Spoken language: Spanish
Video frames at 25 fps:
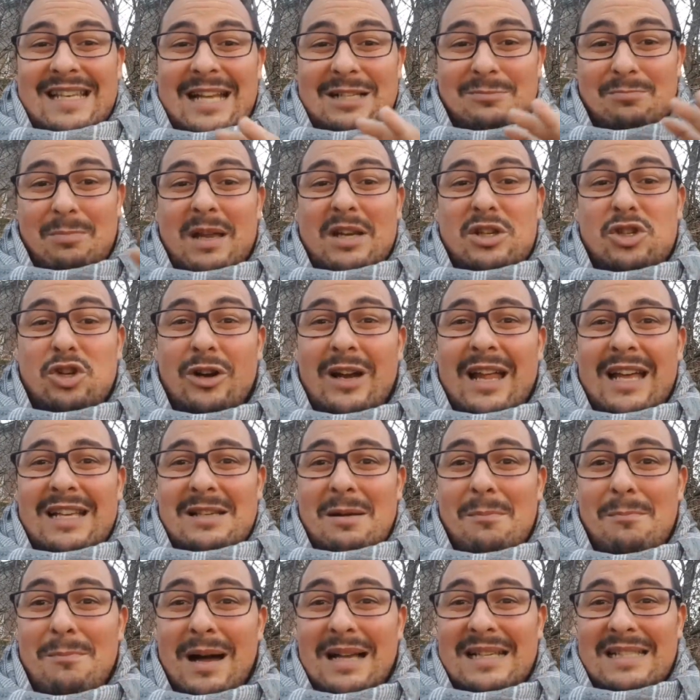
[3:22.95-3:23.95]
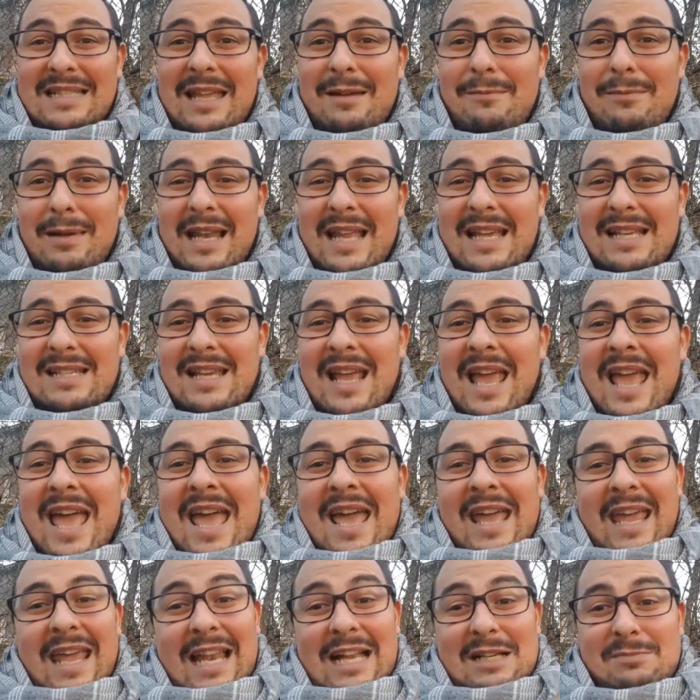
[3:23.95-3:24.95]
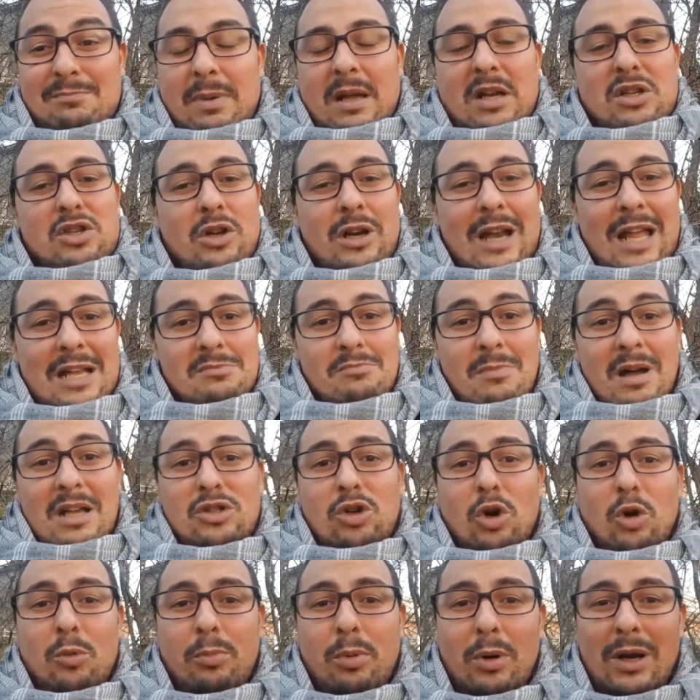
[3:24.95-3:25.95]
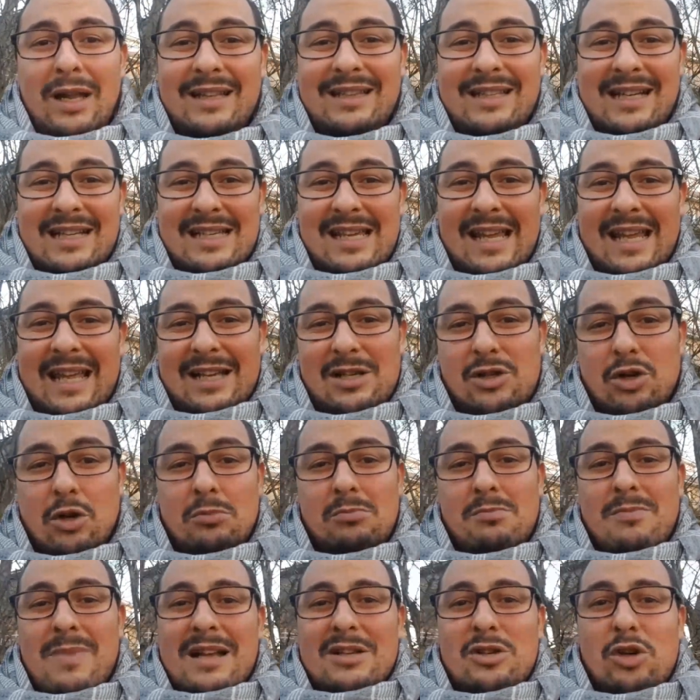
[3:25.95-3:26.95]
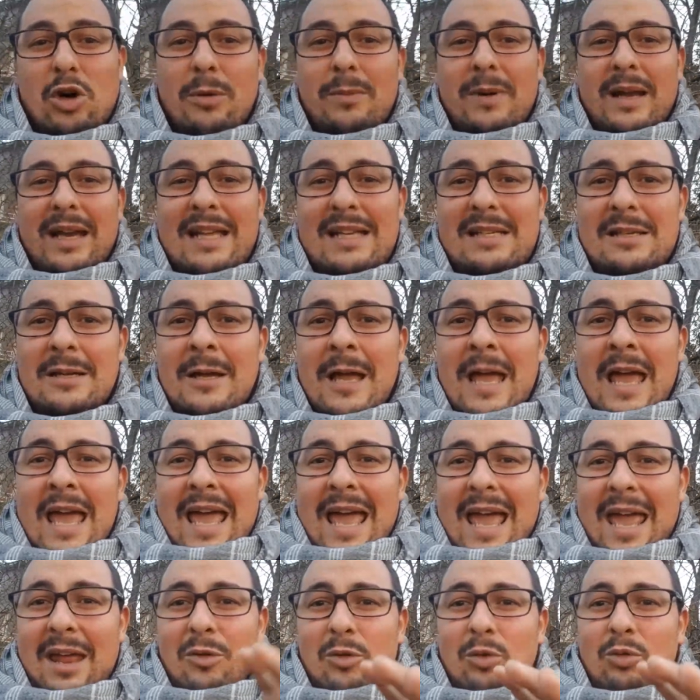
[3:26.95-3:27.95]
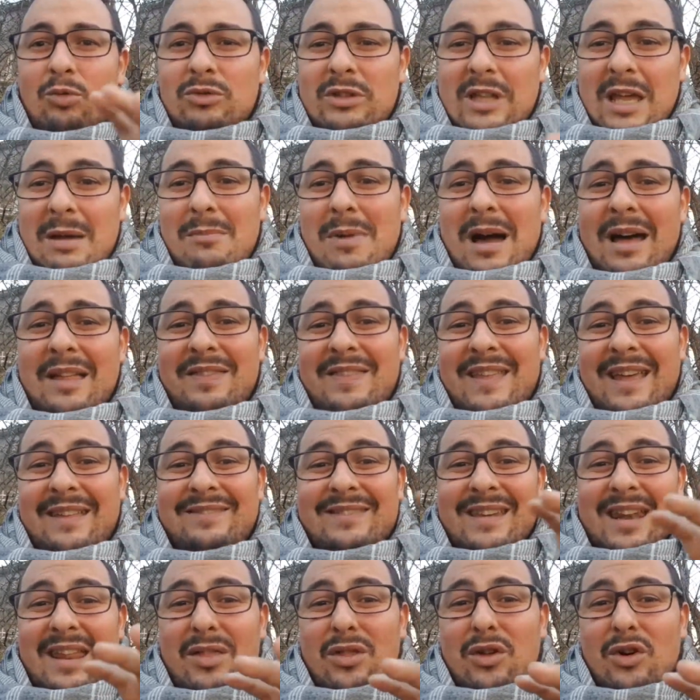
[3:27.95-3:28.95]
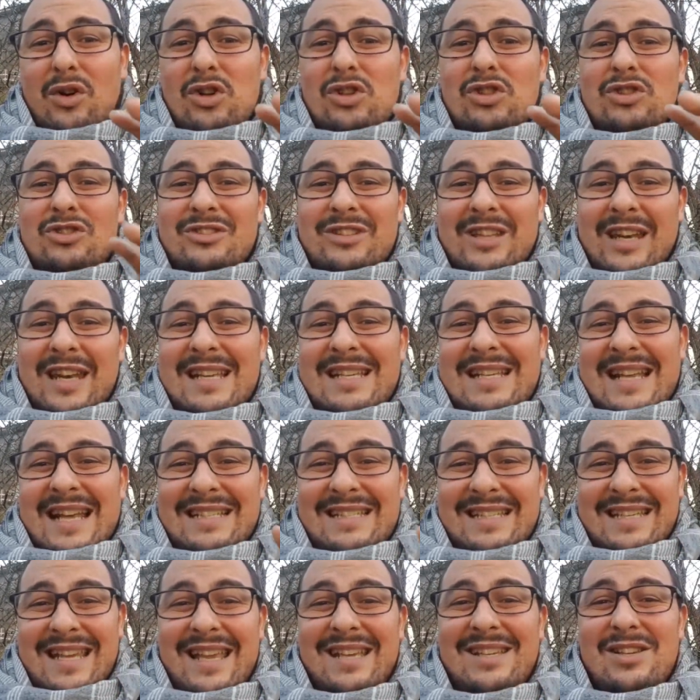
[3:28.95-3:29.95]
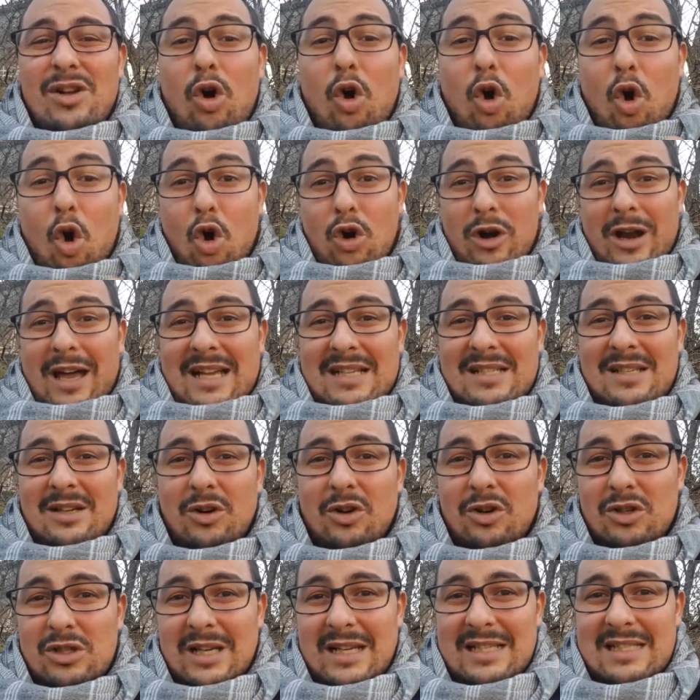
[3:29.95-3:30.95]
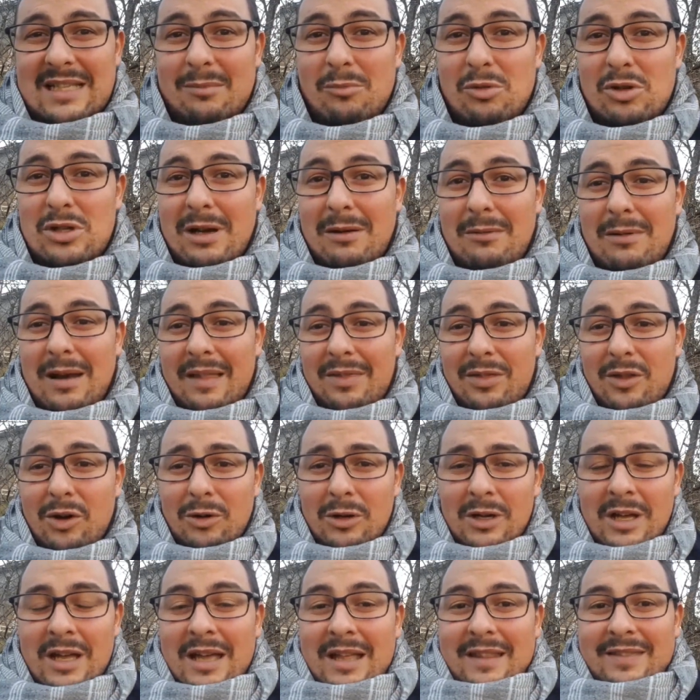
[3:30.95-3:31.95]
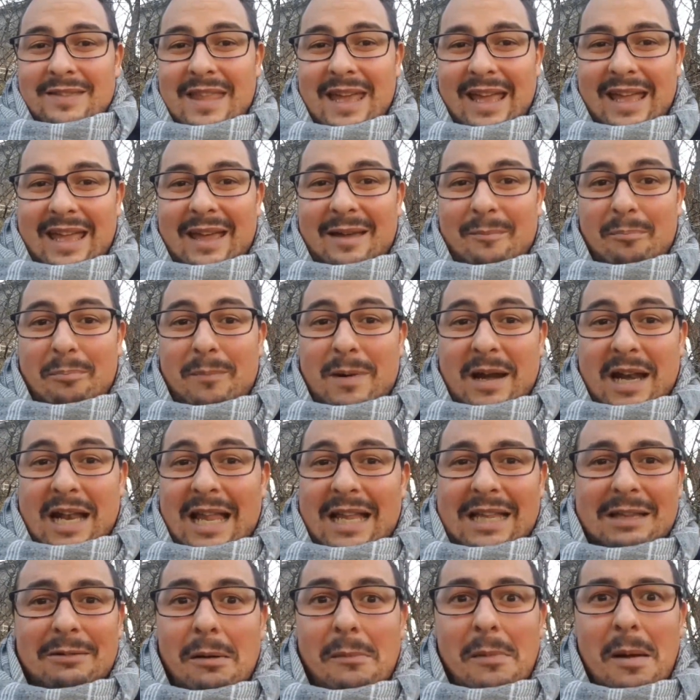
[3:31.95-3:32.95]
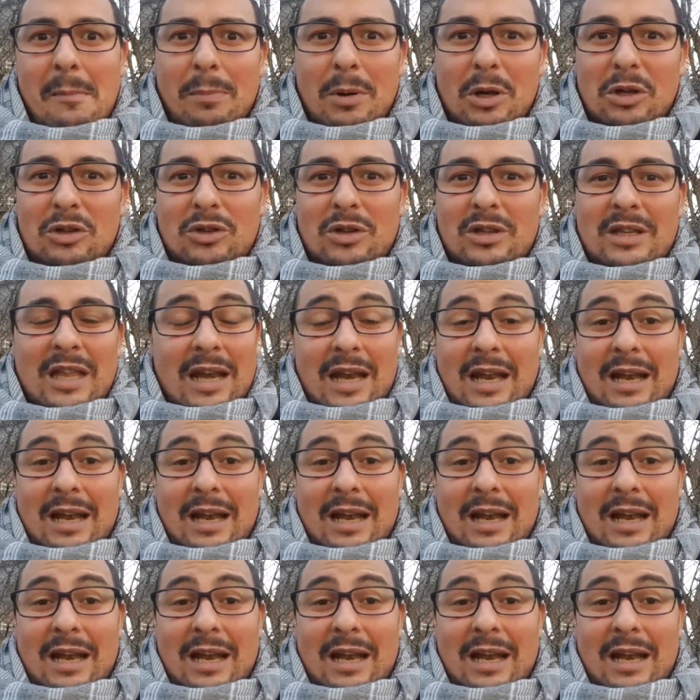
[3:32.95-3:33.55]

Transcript: Las personas más débiles y las personas más corpulentas y que son más jóvenes en un tema de entre 2, 3 a 6 horas. O sea, estamos hablando de que relativamente pronto...